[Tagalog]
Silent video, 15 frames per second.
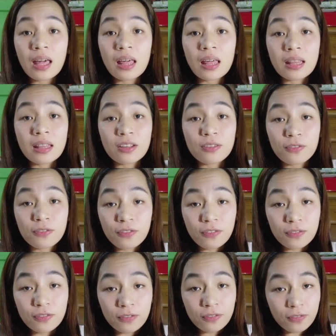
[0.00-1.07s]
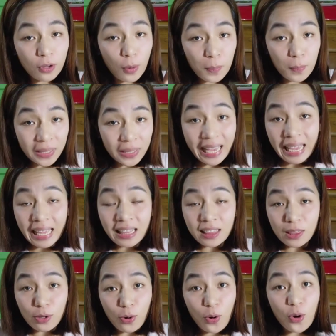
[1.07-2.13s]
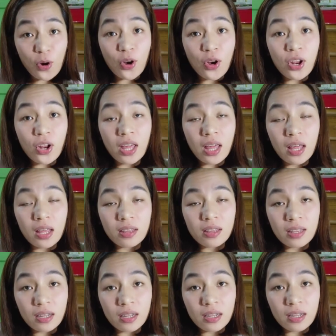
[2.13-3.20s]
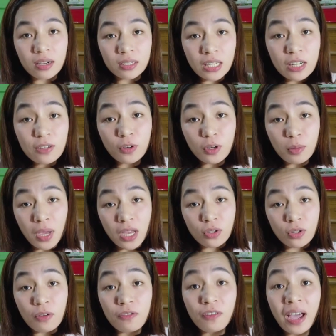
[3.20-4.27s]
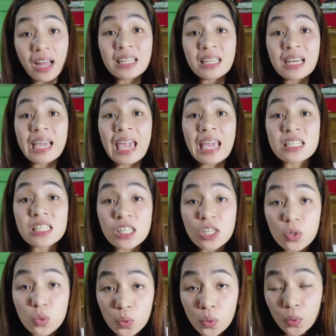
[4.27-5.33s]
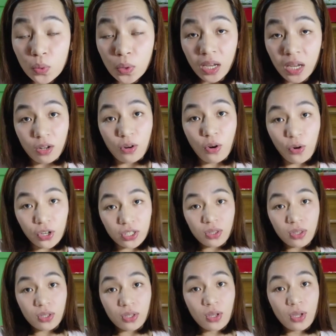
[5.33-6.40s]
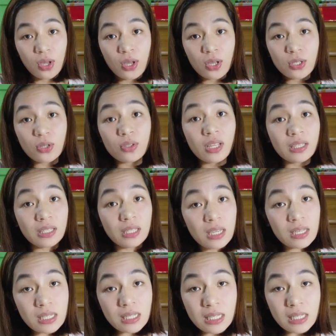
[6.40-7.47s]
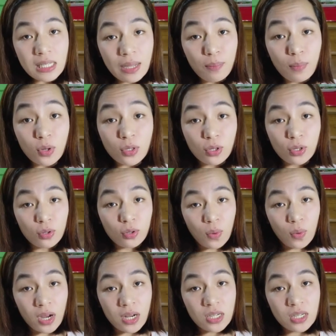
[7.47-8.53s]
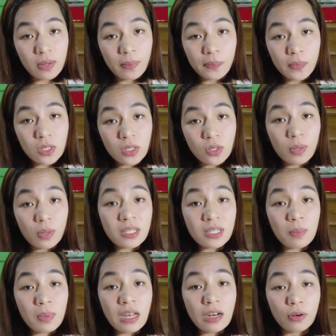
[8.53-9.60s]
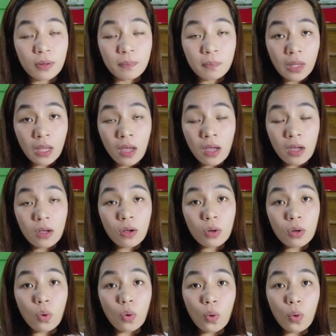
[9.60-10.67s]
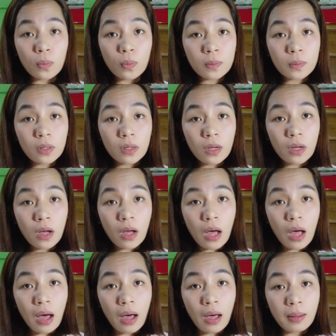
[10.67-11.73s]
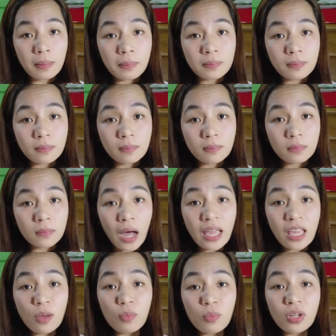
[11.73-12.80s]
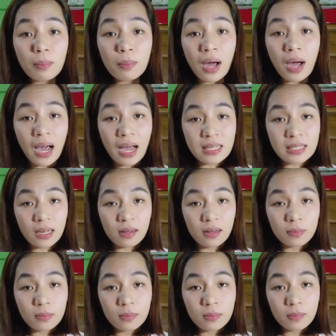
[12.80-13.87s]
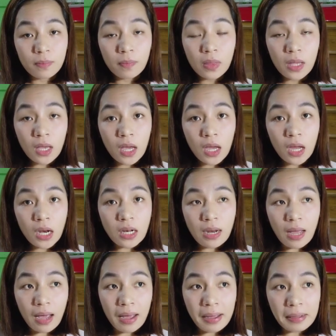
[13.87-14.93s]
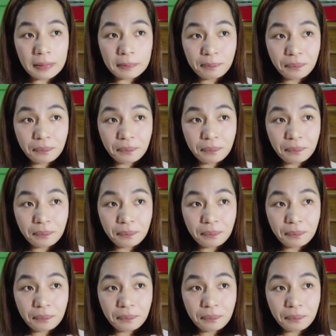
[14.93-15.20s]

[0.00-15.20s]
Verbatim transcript: the complaint or uh, the information filed against you in court. So that is motion to quash. So ibig sabihin nun, kung um, ayaw mo nang mahasel na